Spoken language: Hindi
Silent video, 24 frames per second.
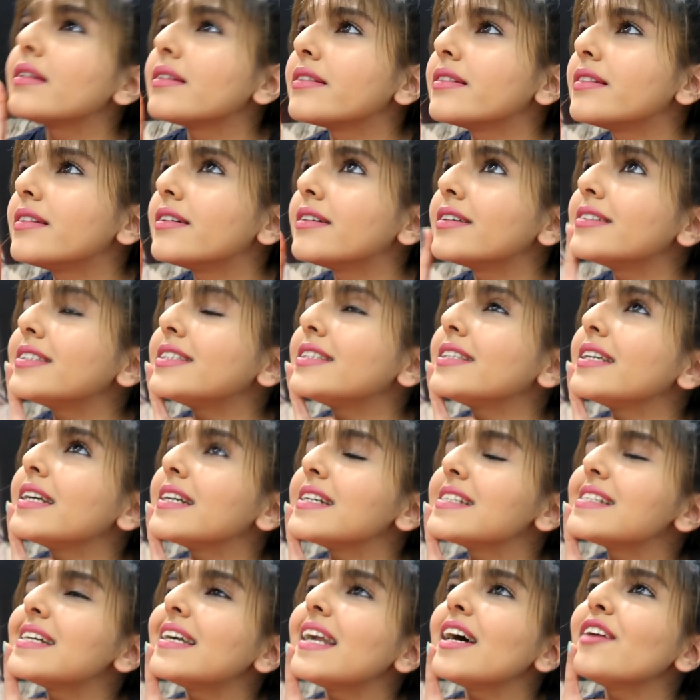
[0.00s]
द
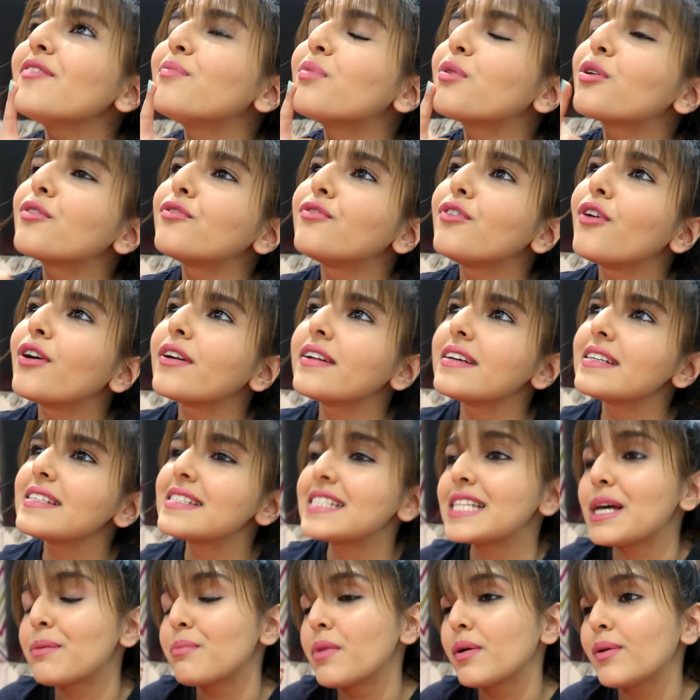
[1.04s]
थिंग दर आई बुक फॉर
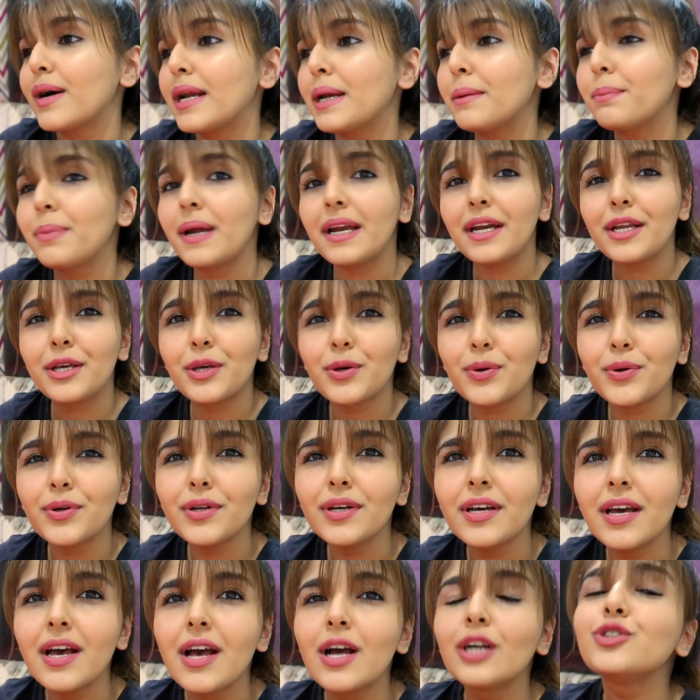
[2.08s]
इज नंबर वन पेडिक्योर
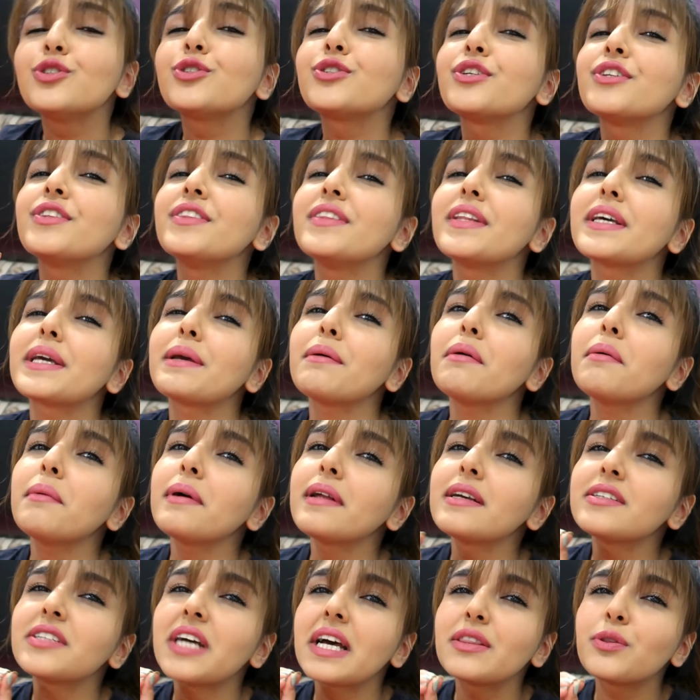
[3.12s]
जो जिंदगी में
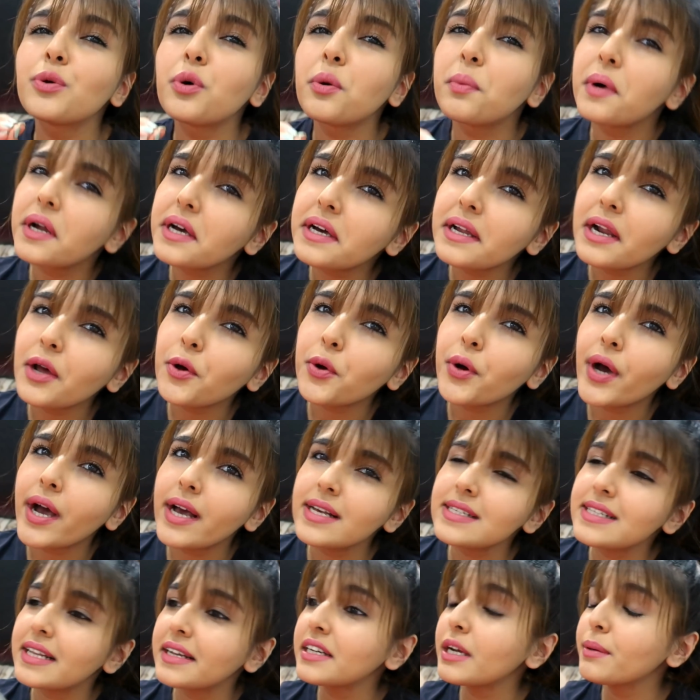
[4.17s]
मैंने शायद दो बार कराया होगा
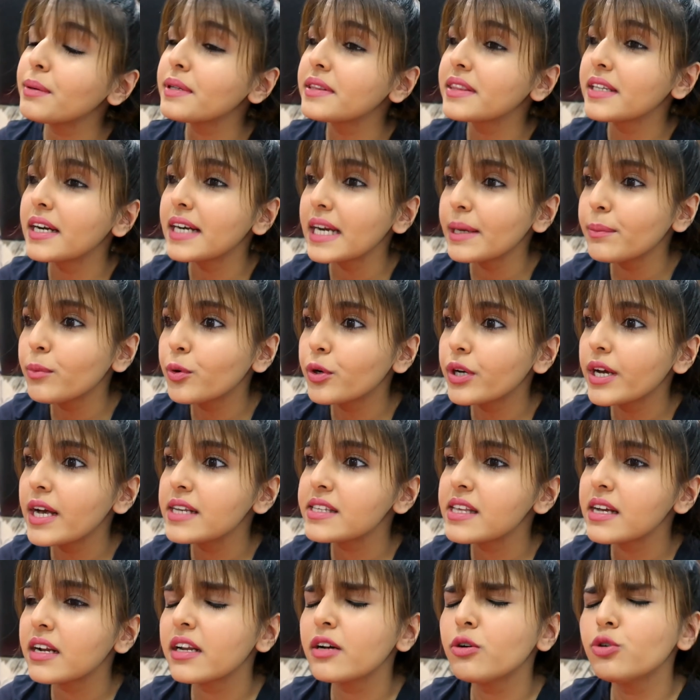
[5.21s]
लेकिन अब इतना टाइम हो गया
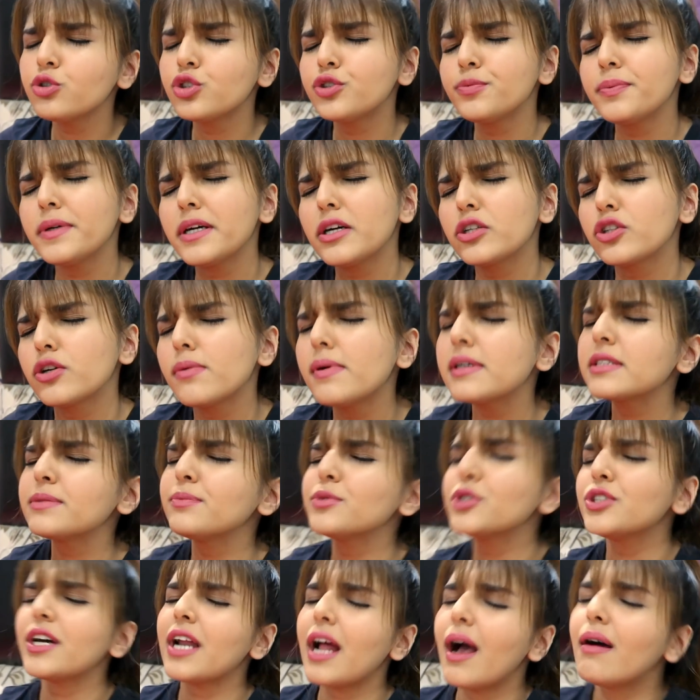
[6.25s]
ऐसा लग रहा कुछ भी कर दो बस
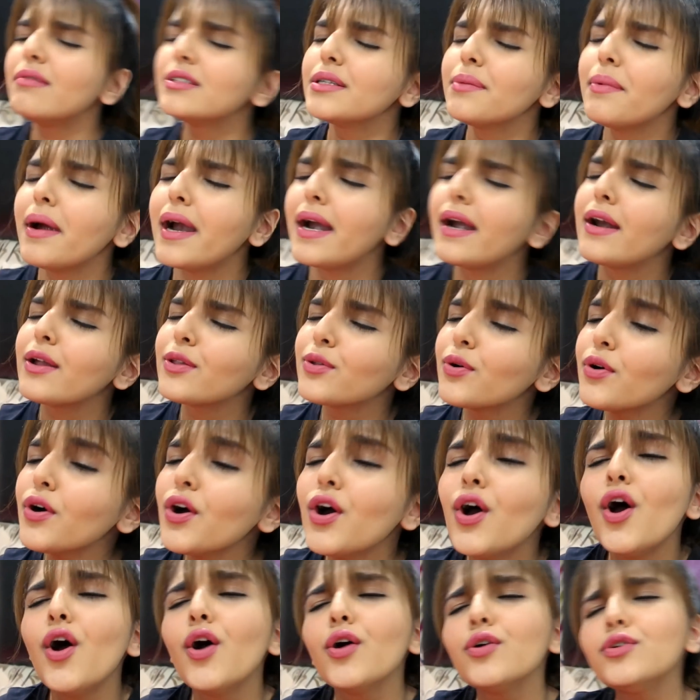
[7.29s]
मुझे आराम से बैठने दो
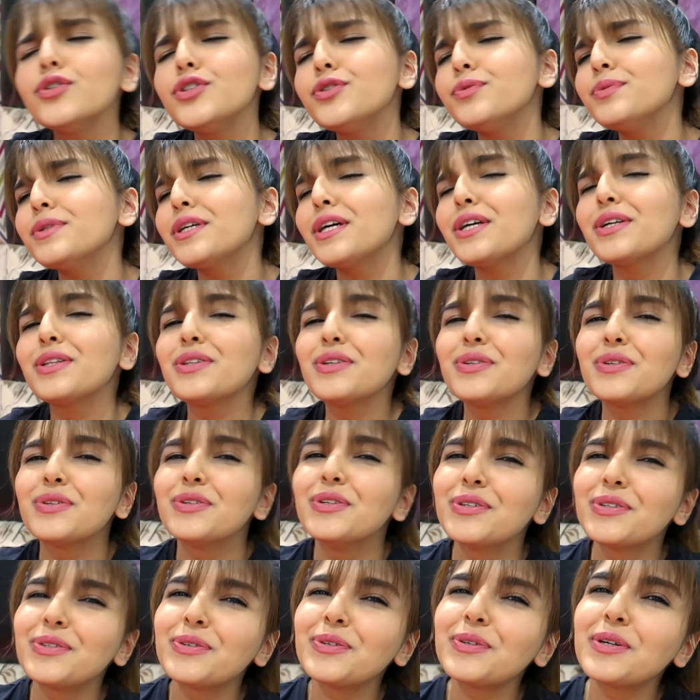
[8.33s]
कुछ भी कर
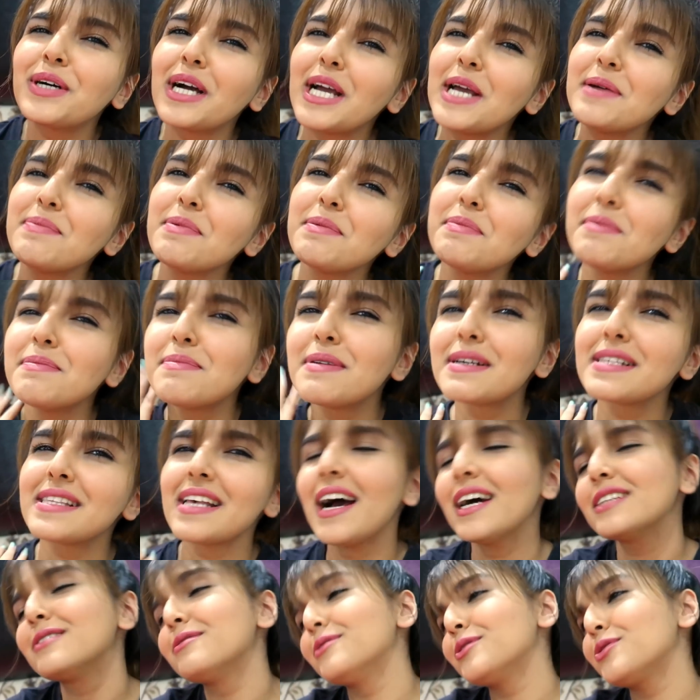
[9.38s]
दो कहीं पे भी
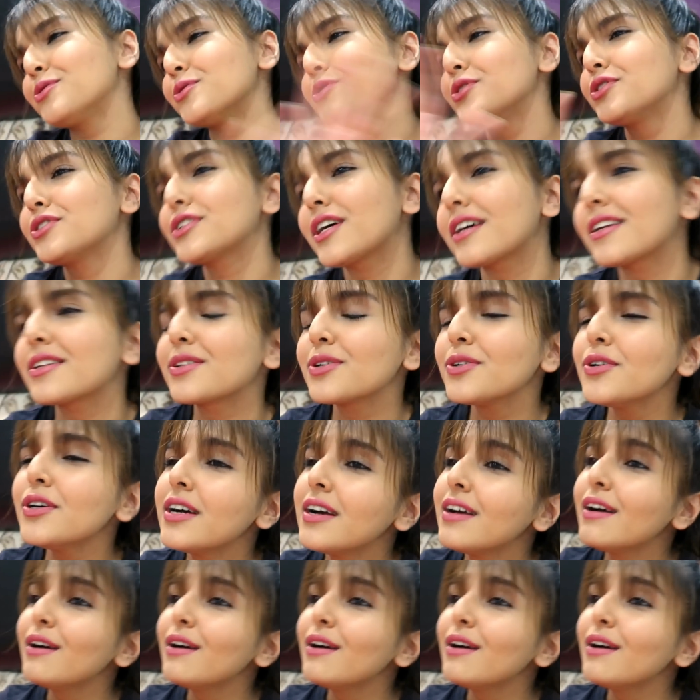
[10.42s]
मसाज मसूज कर दो